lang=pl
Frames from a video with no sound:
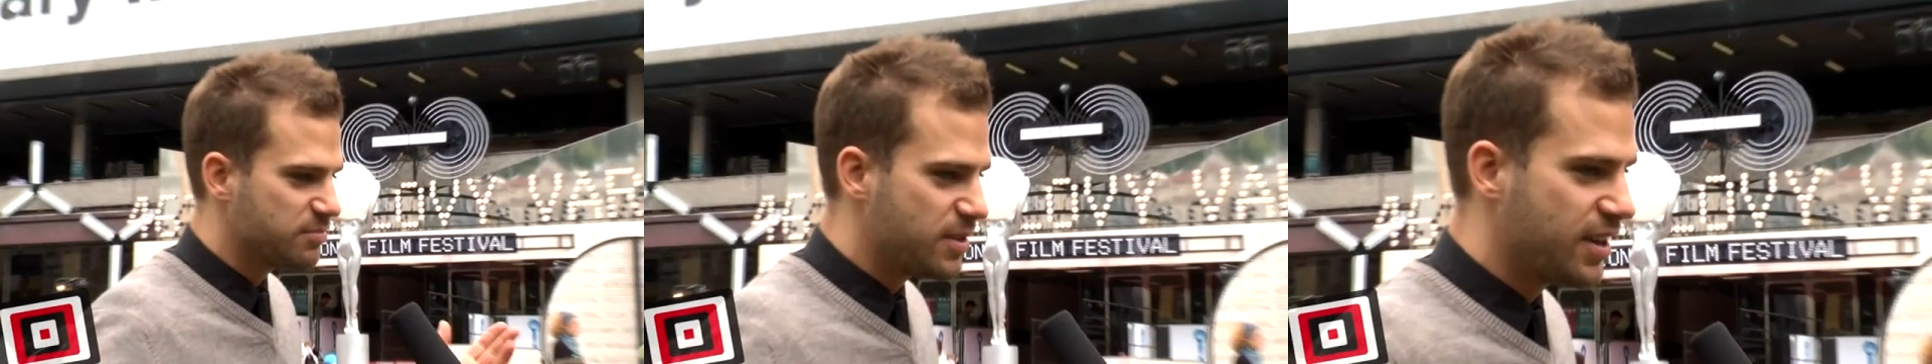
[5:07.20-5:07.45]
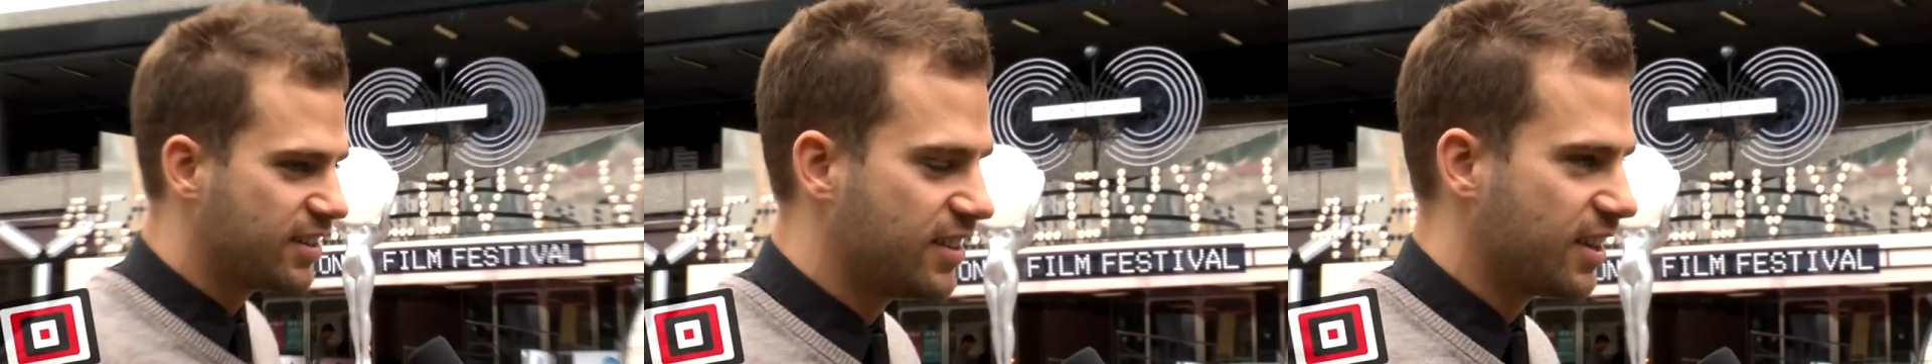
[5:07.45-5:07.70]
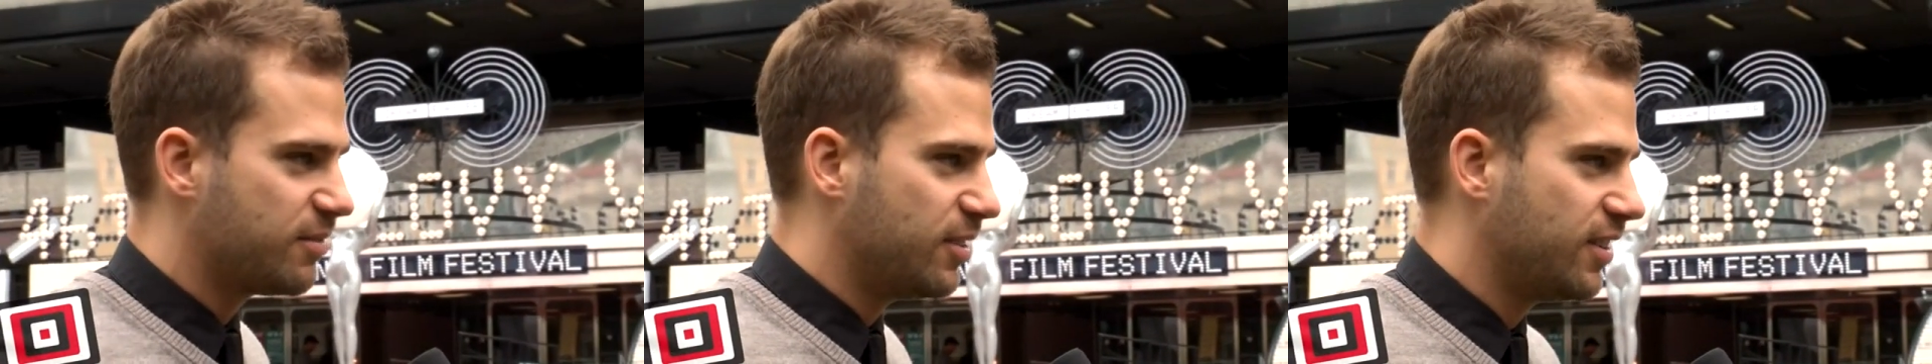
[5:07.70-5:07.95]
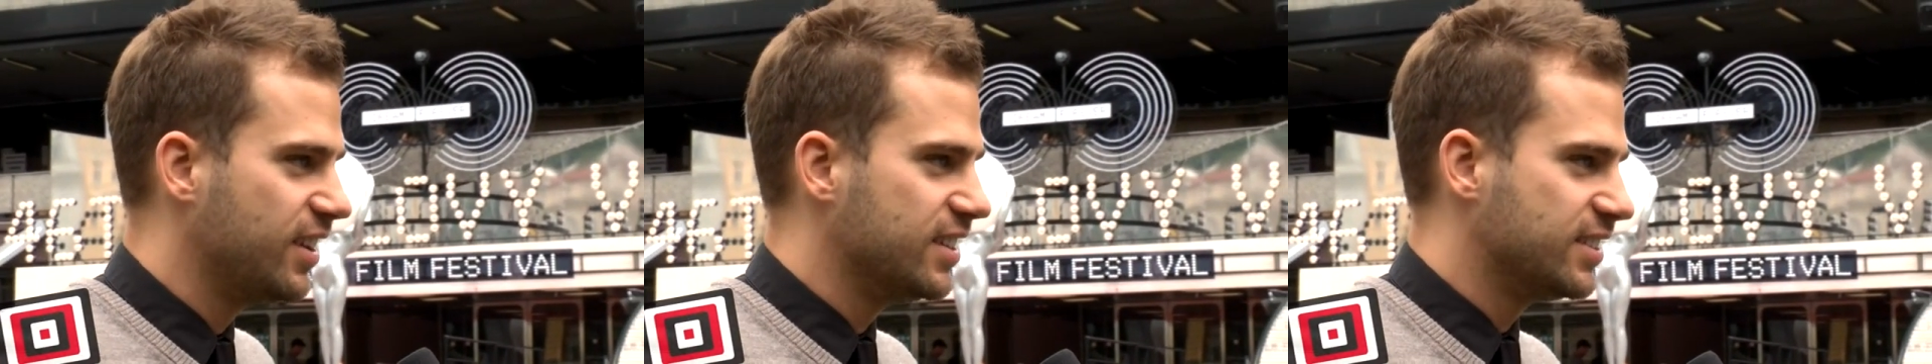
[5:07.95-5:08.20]
pięknie
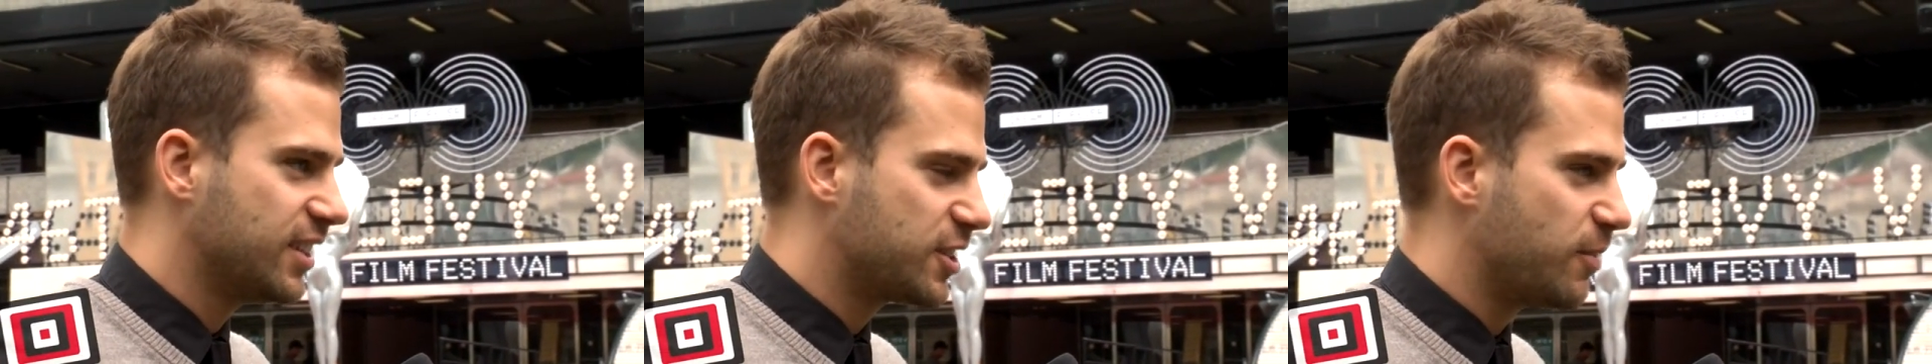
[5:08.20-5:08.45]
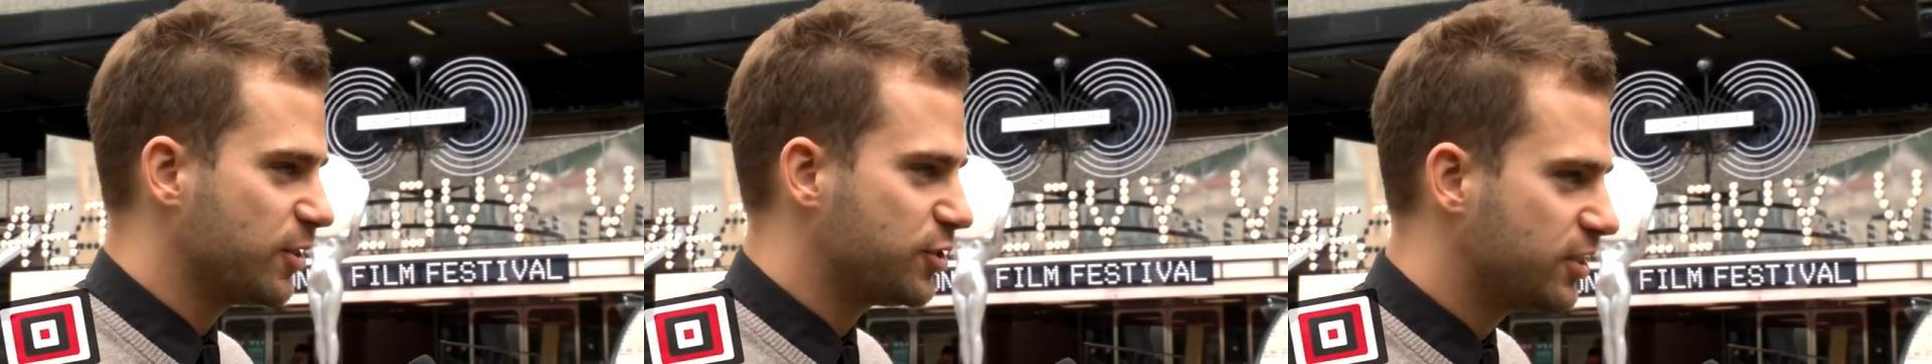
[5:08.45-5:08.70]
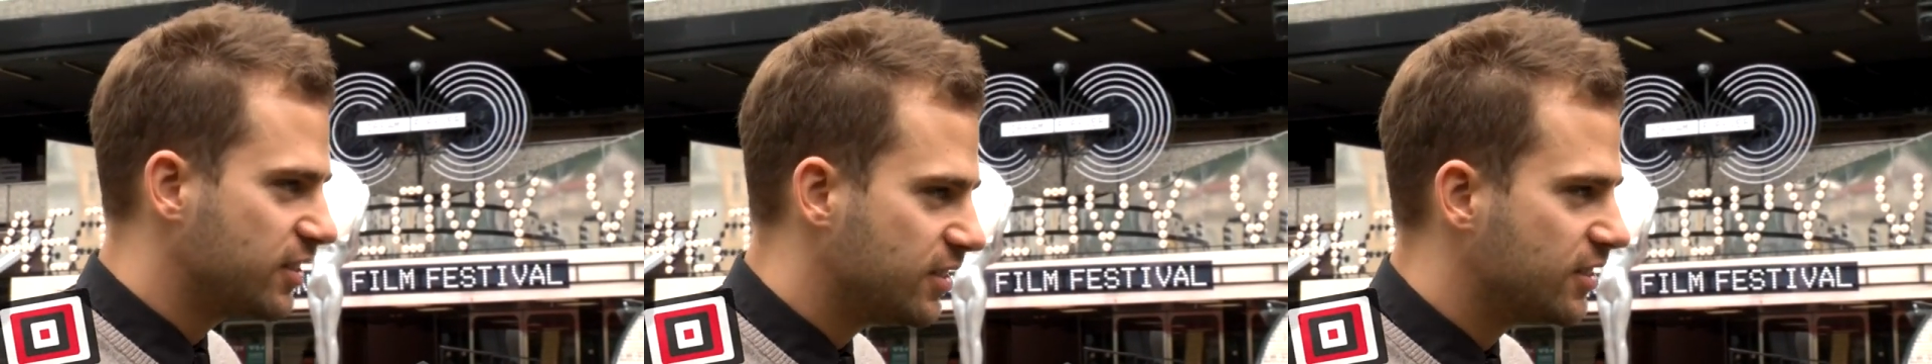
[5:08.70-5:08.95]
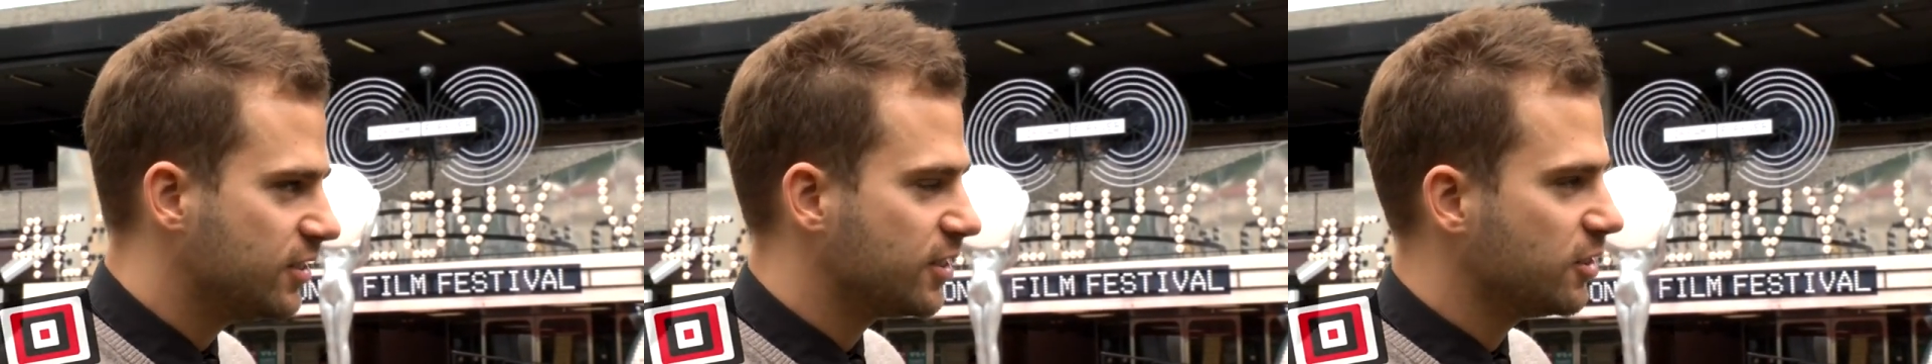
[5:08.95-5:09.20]
jakby zaczęła żyć
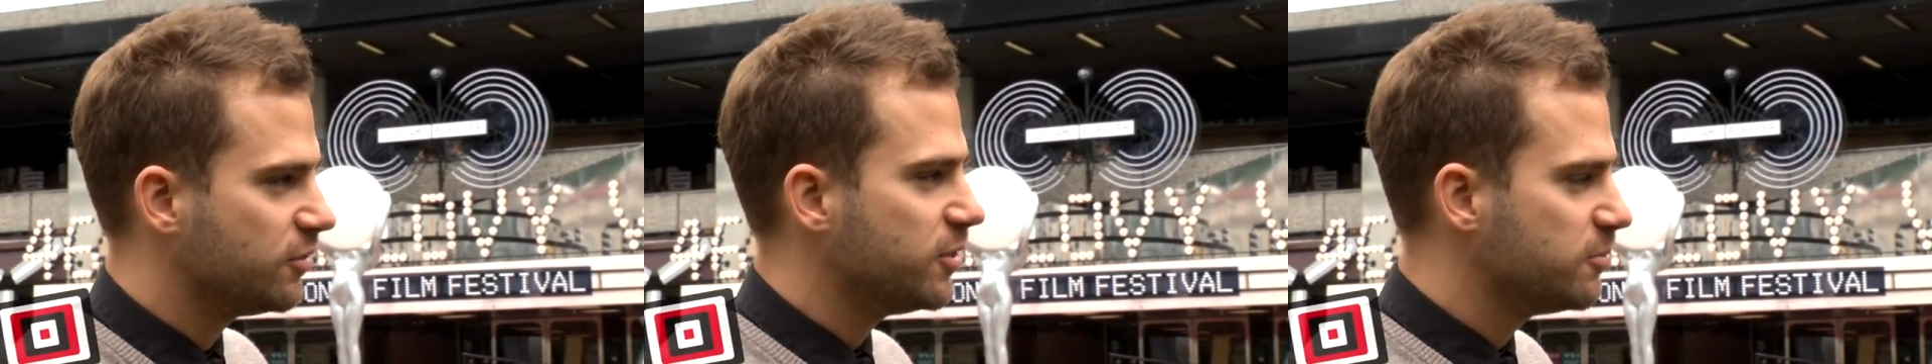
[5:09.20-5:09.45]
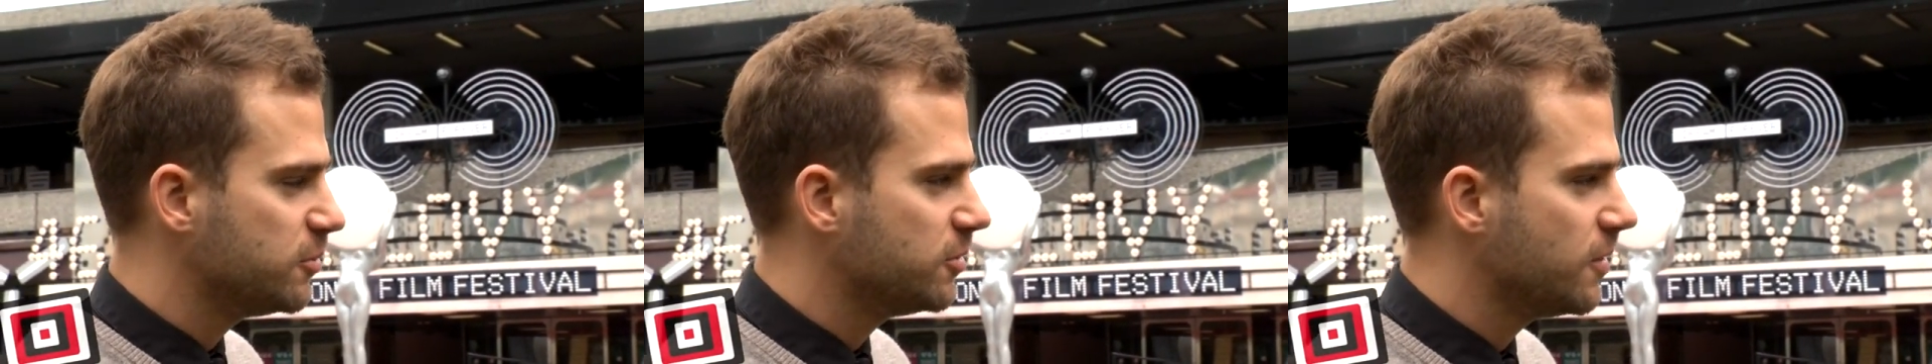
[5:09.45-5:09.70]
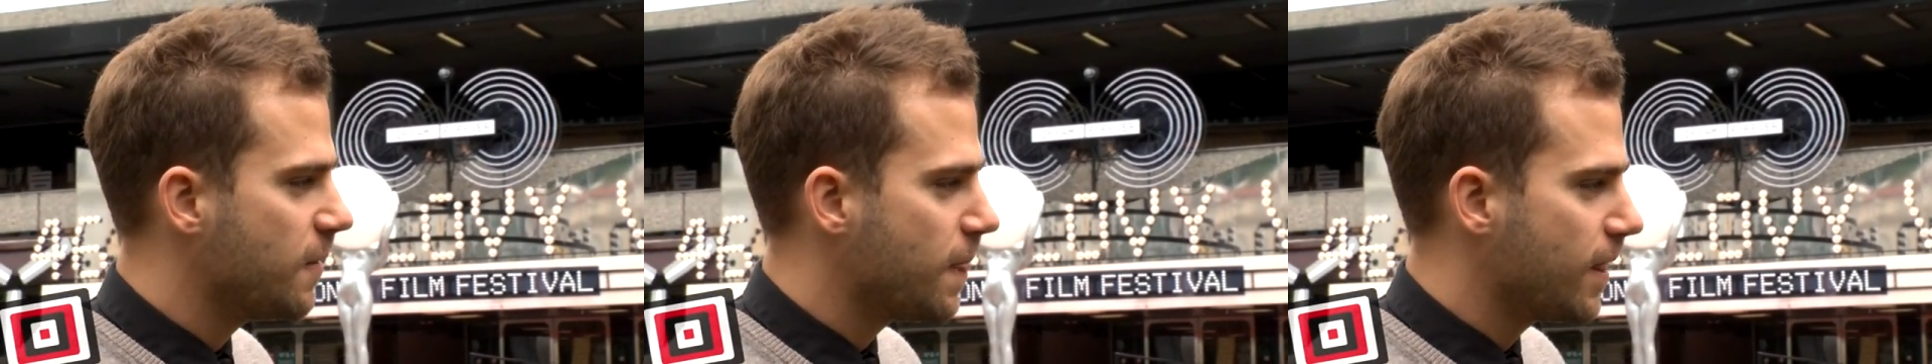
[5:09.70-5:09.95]
e, tego filmu.